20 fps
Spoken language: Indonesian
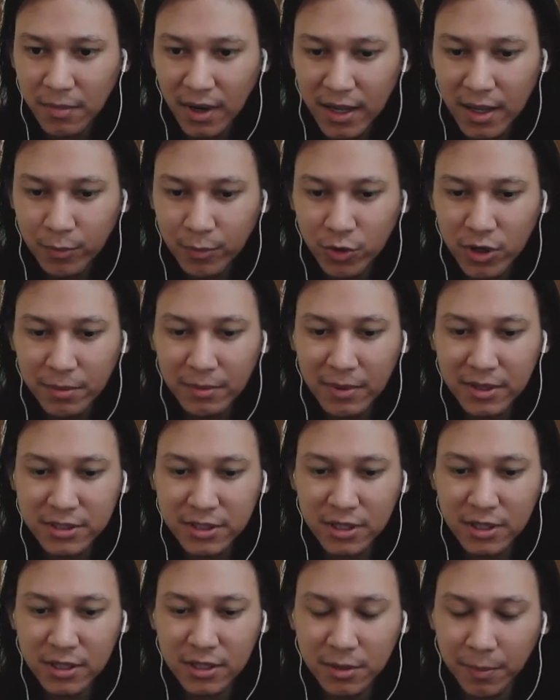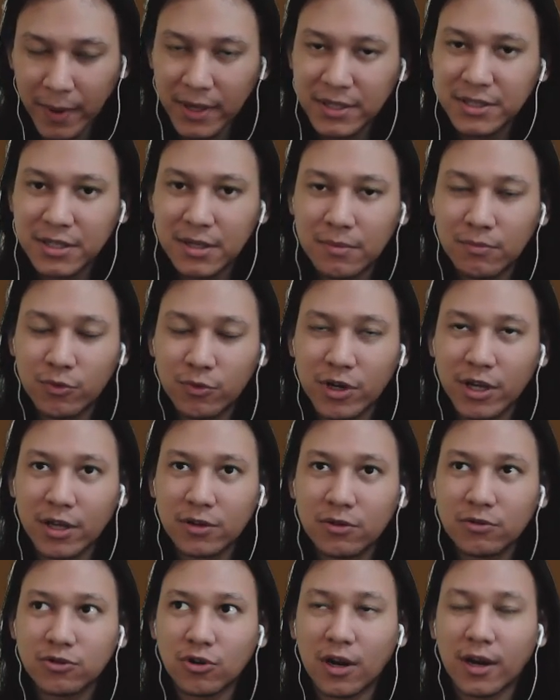makanya puding masih the best sih puding
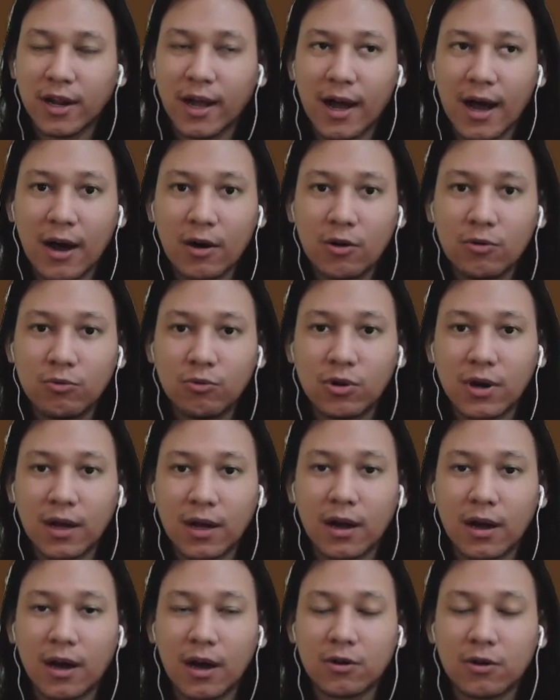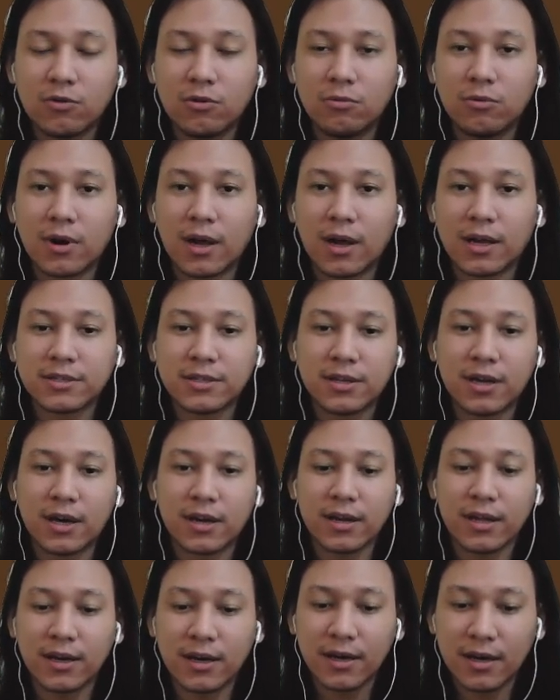itu soalnya akumula akumulasi
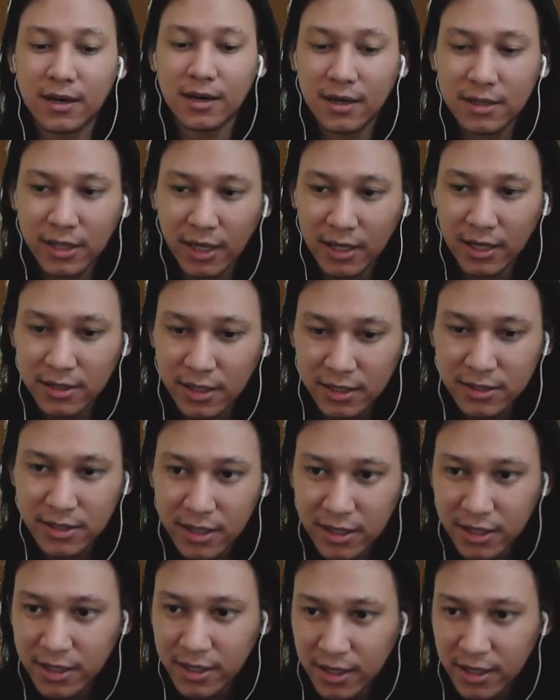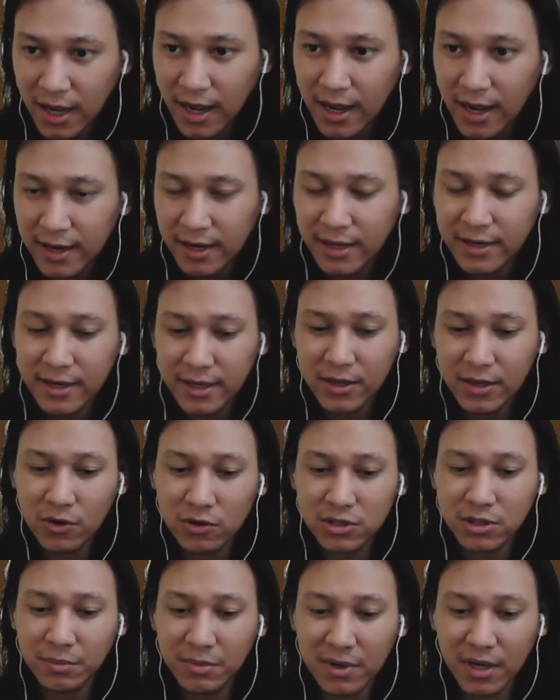dari uh, eh, attack attack dari yang ada di
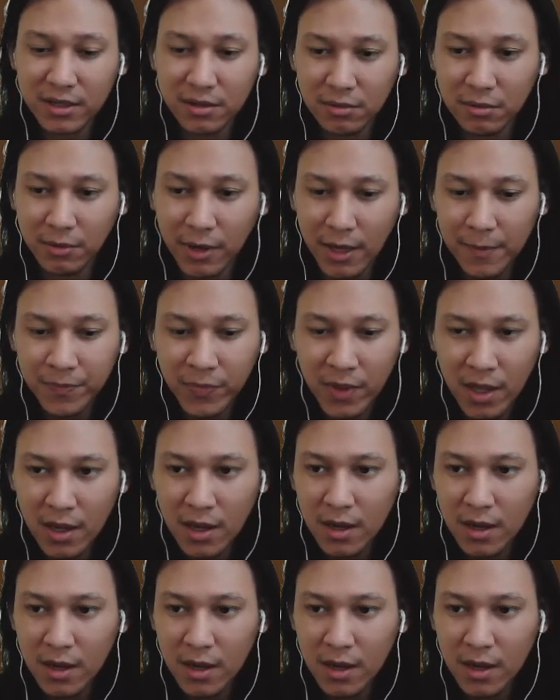heroes temennya temen ya